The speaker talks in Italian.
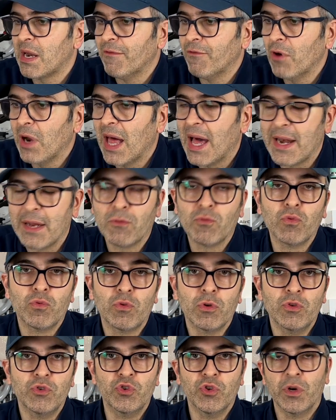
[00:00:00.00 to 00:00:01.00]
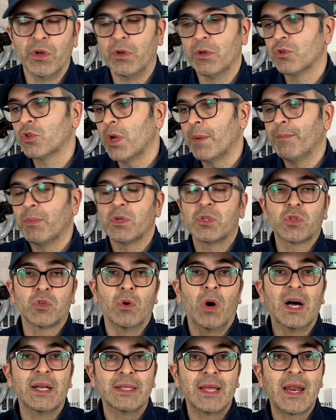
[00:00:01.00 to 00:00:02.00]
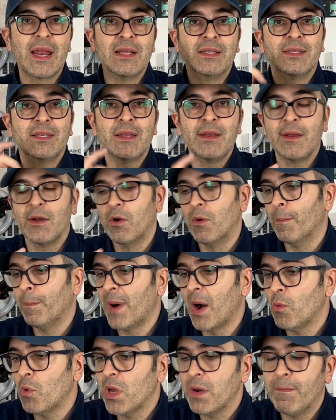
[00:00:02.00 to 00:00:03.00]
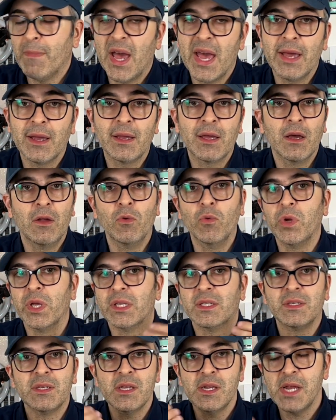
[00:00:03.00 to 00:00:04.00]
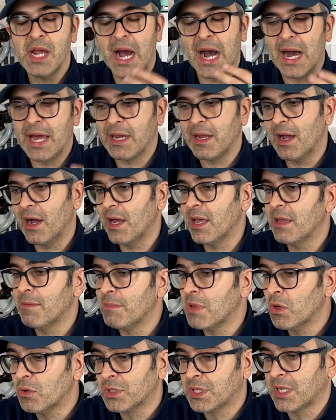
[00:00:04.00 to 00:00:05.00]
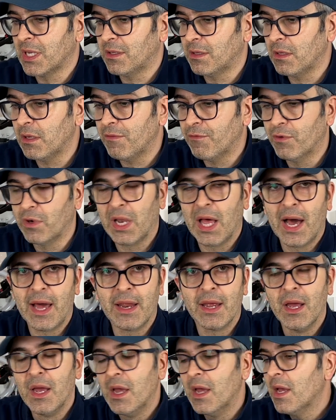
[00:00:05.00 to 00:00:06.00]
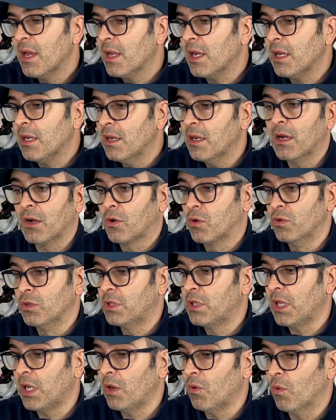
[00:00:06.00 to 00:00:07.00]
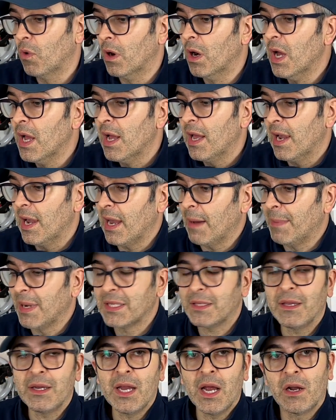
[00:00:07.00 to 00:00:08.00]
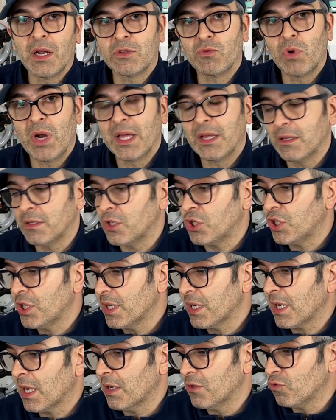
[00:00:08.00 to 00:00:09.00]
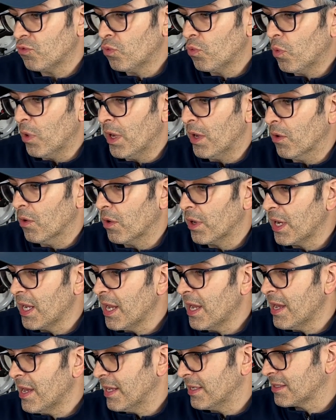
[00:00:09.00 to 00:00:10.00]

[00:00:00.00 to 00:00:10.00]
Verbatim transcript: a volare tutto il giorno, cioè posso andare a inserire un power bank, lui si ricarica e mi consente di volare in continuo. La batteria ha una durata di circa due ore, è